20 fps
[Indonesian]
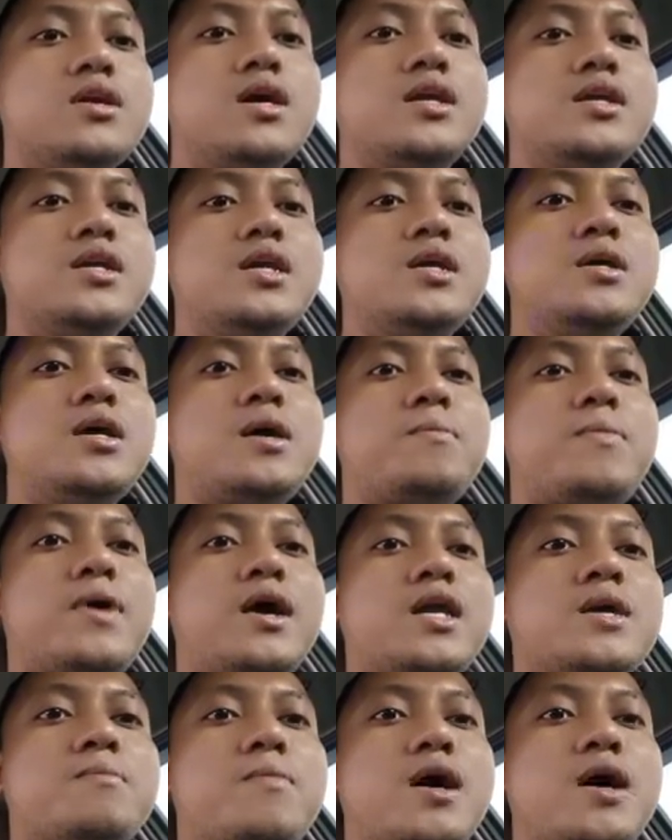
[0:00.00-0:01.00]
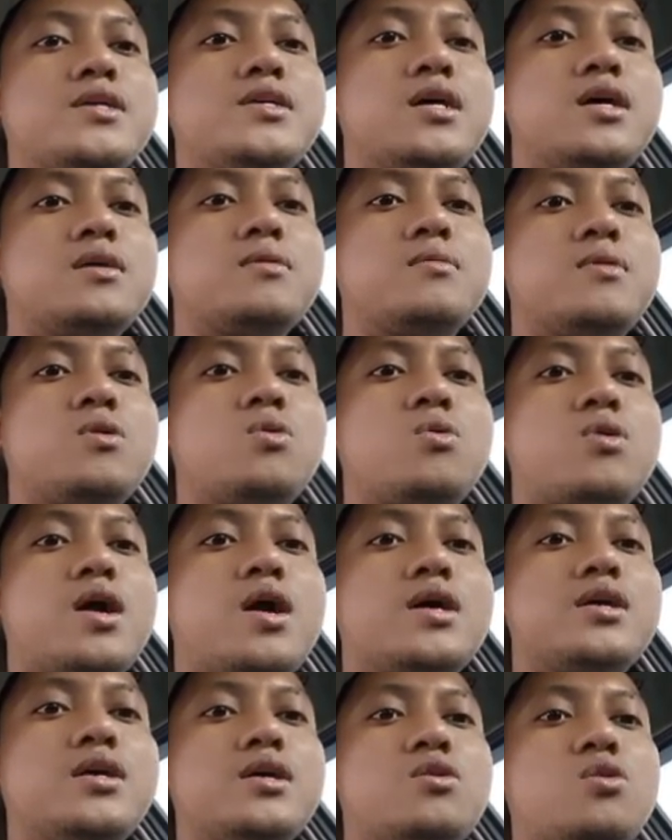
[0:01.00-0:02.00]
Dan ini yang paling banyak
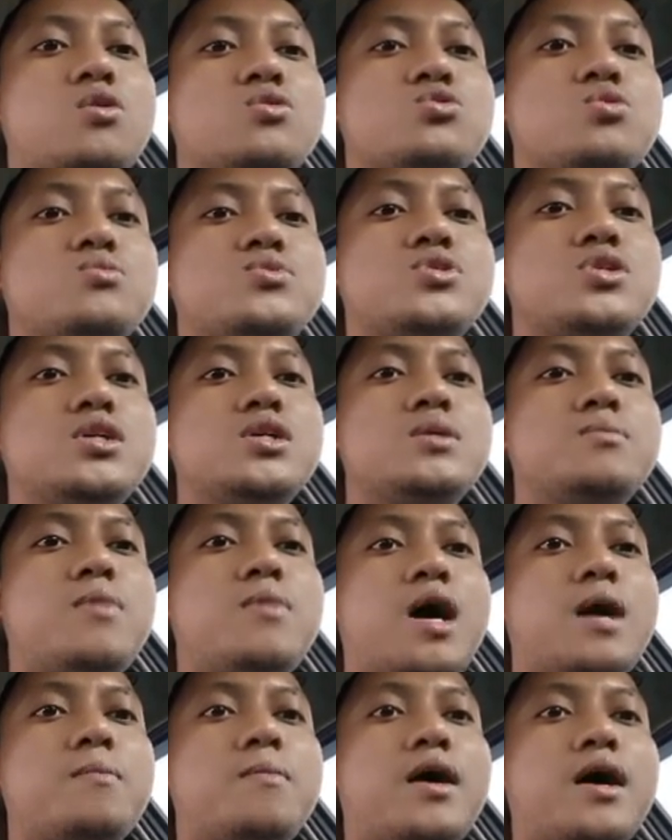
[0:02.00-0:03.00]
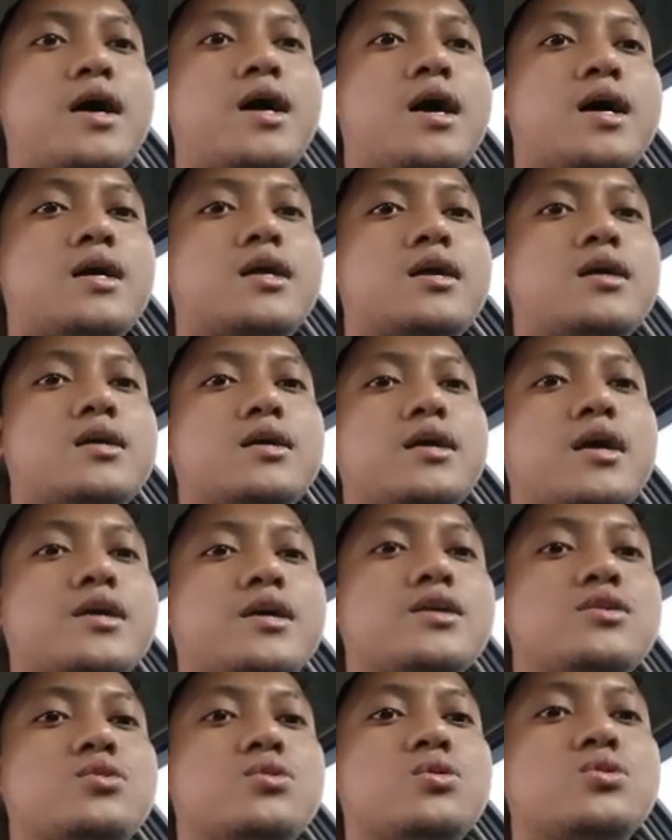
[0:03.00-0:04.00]
mengurangi konsumsi bahan bakar
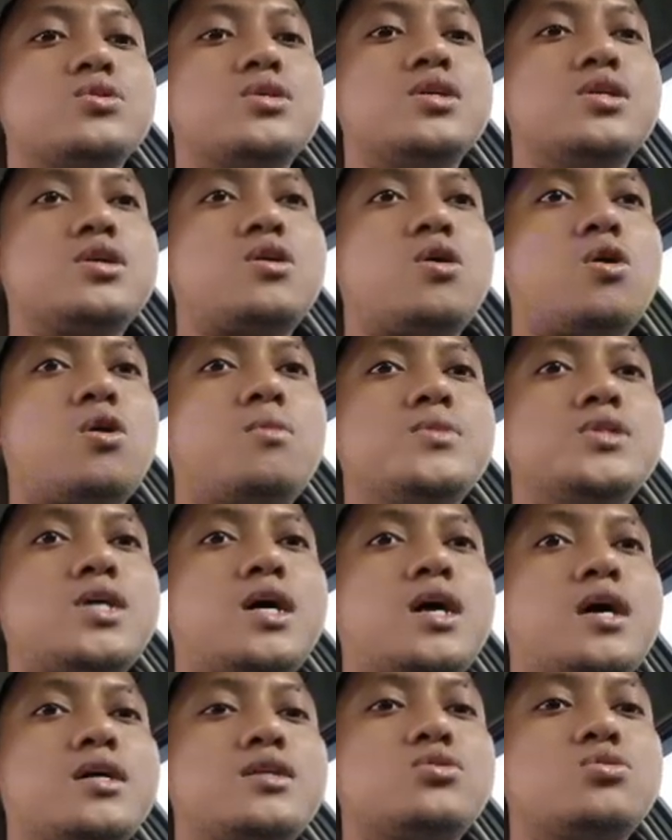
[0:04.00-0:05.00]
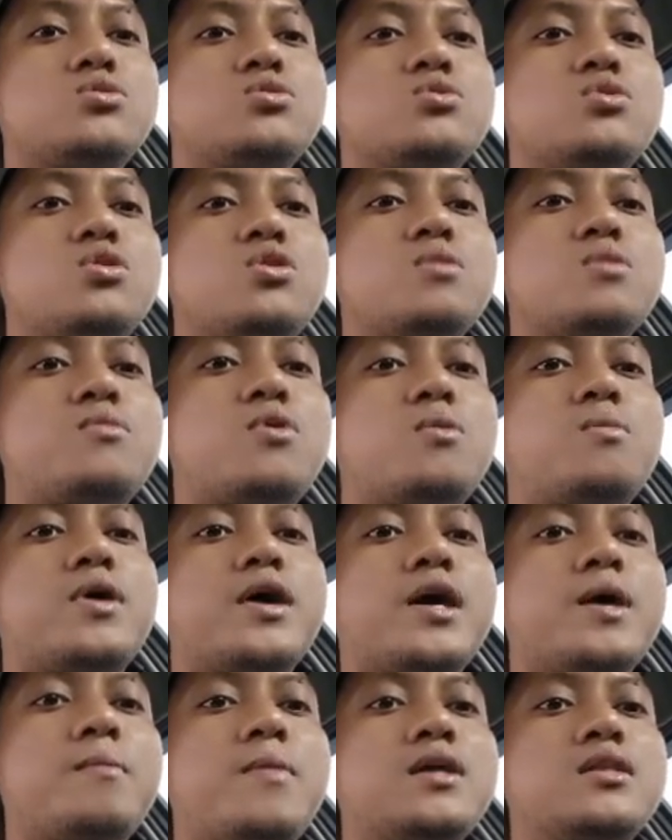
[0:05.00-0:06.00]
kayak gitu. Jadi kalau misalkan sedulur mau
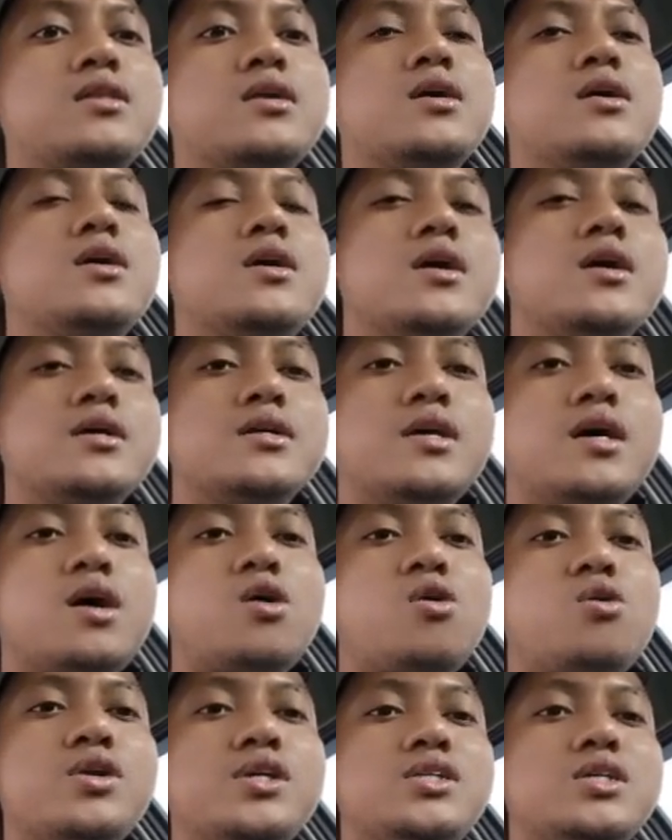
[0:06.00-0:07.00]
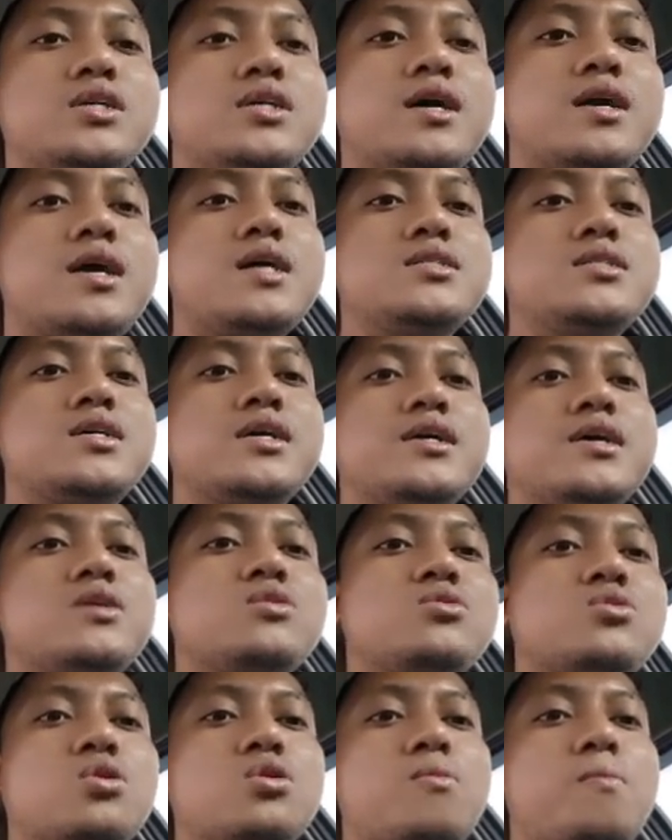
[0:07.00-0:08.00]
menghemat ya kondisikan aja
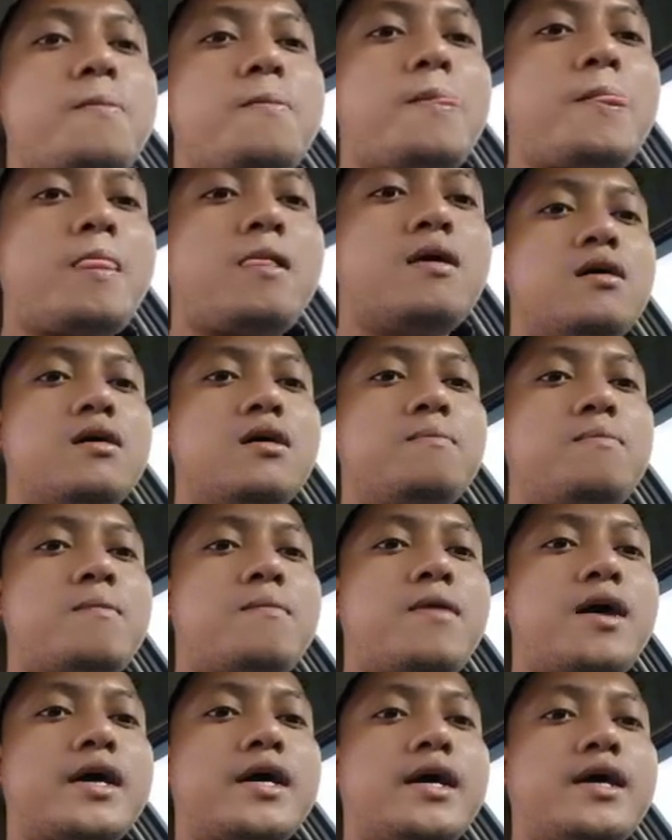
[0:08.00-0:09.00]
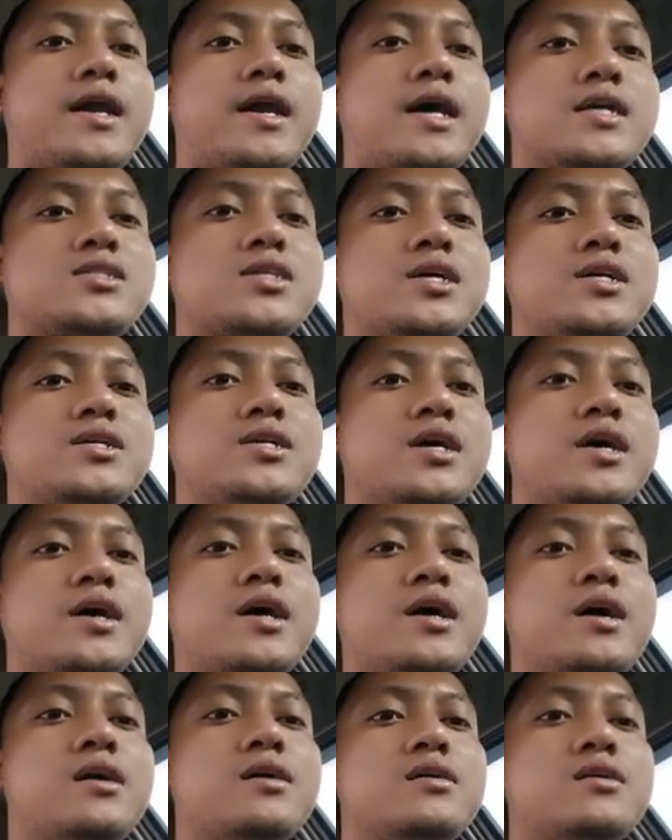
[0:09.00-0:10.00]
ya untuk e, pemakaian AC-nya
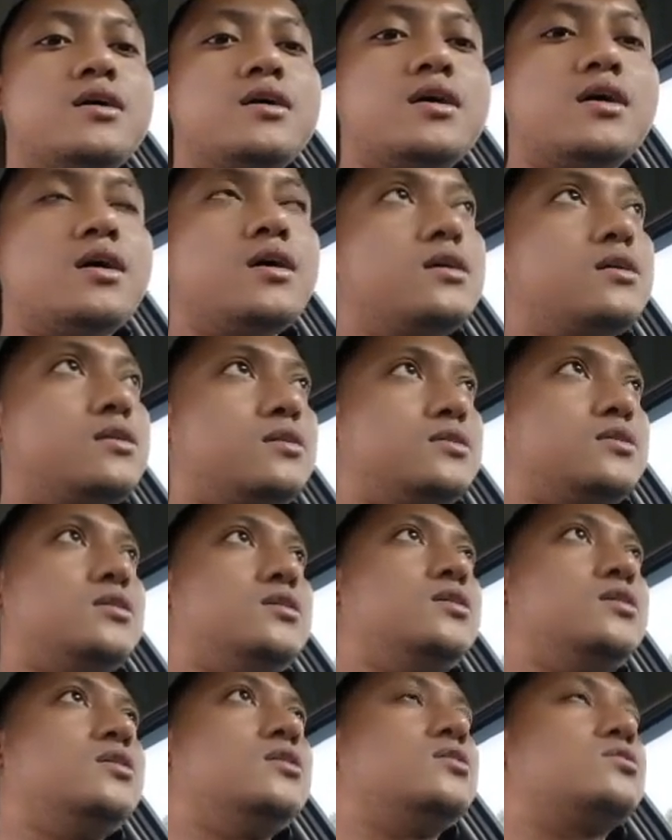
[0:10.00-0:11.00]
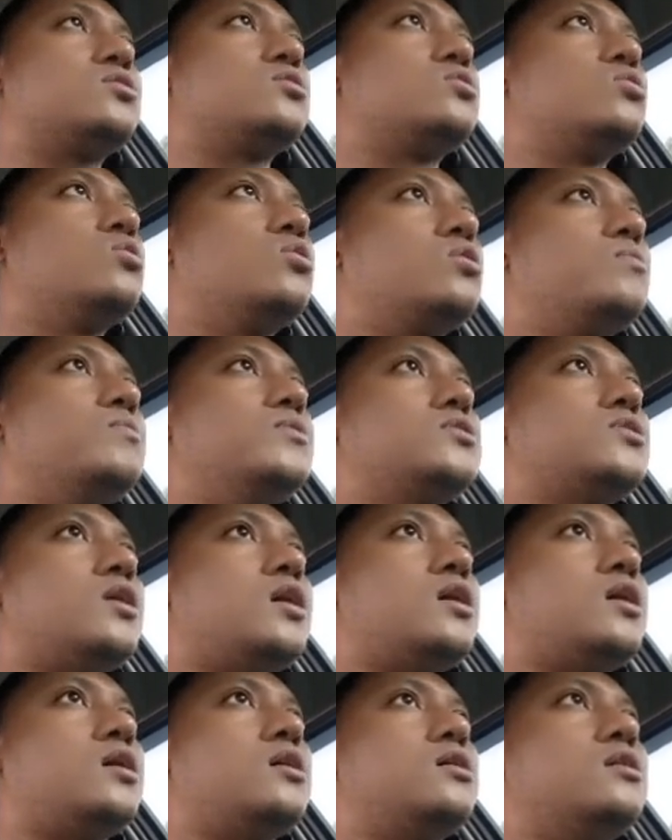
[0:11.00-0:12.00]
ya jadi sedulur
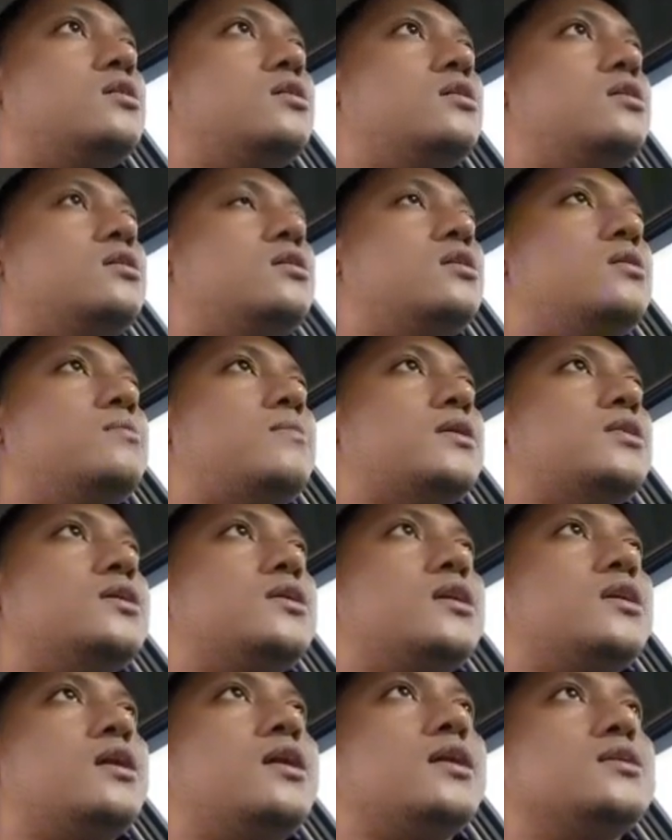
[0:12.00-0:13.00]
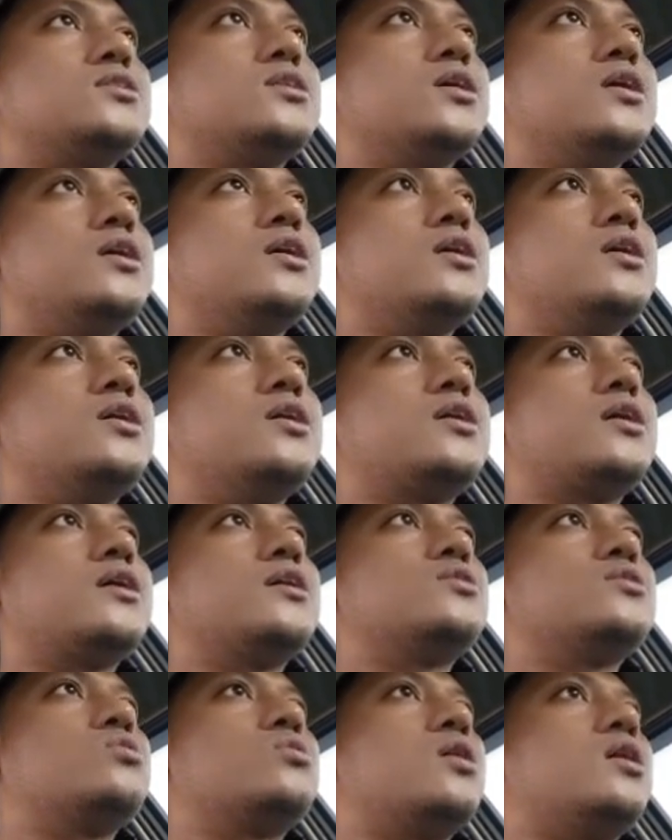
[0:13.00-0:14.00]
bisa uh, matikan AC
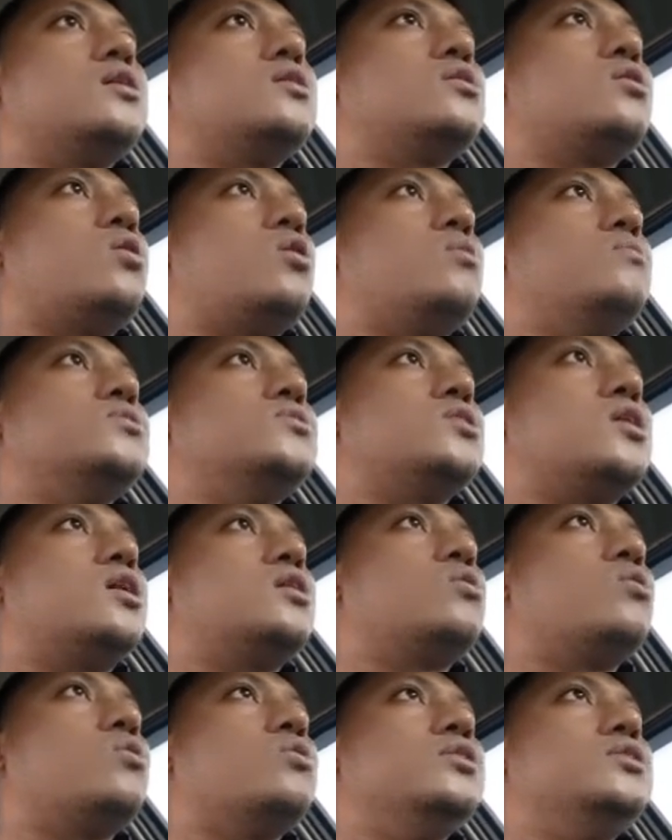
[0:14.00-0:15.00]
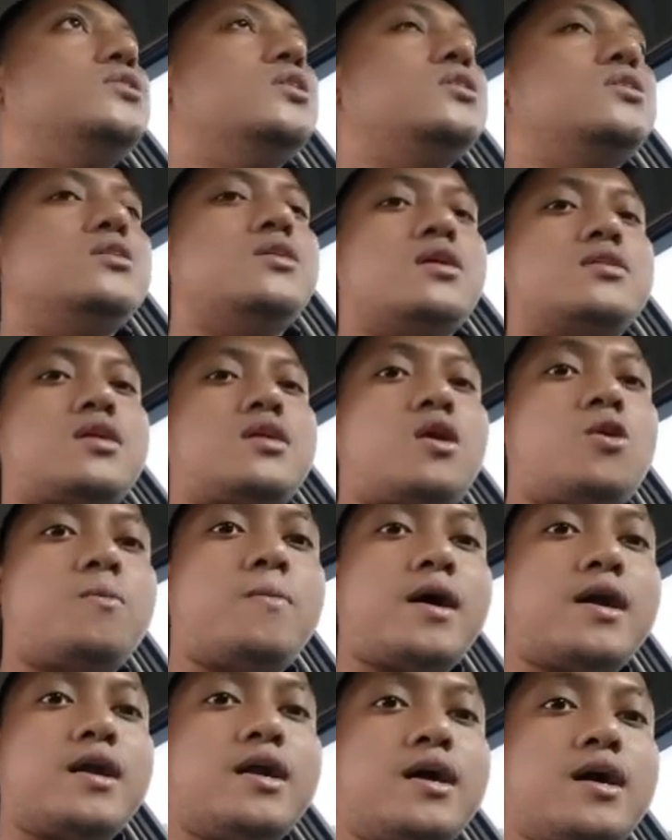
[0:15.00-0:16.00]
kayak gitu kan kalau misalkan kondisi tidak terlalu
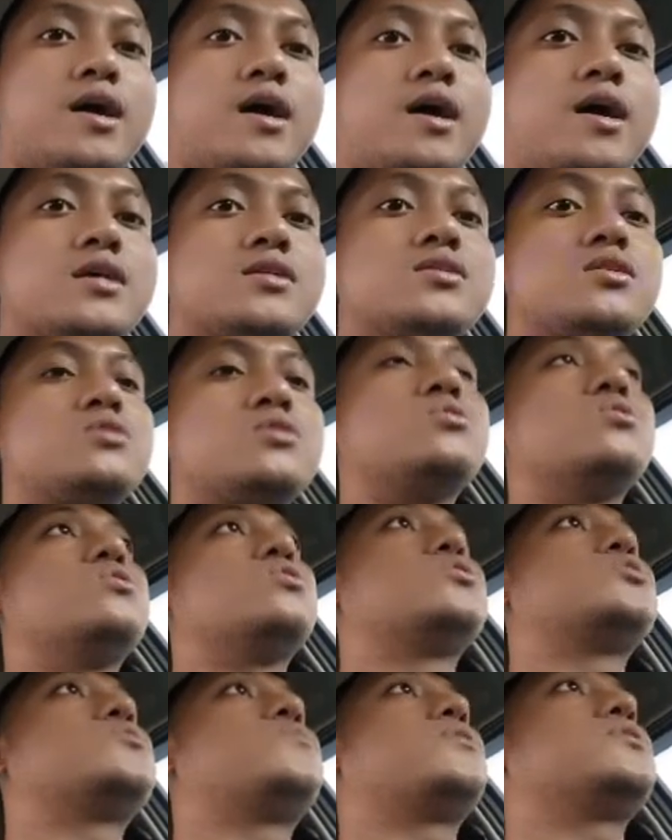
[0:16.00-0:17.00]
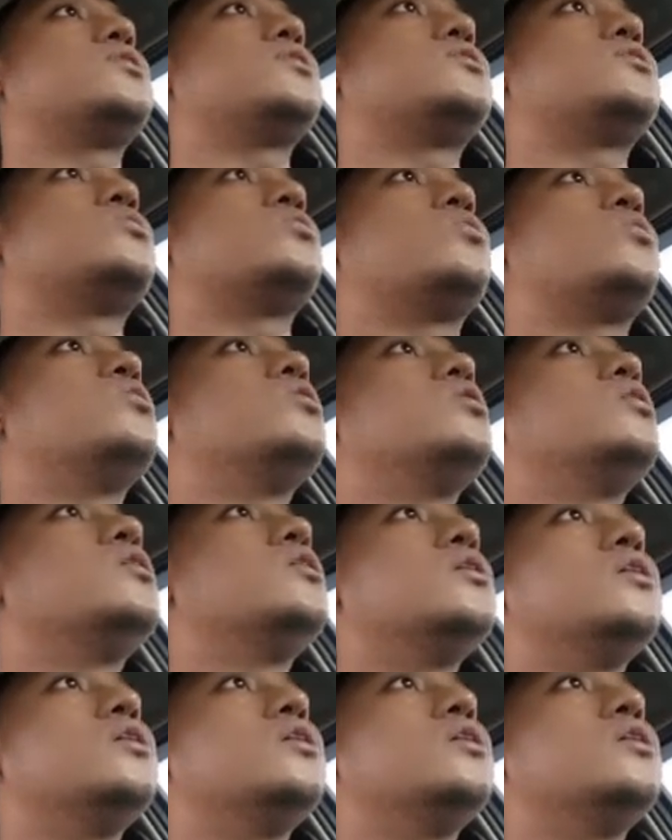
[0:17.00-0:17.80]
panas sedulur seperti itu.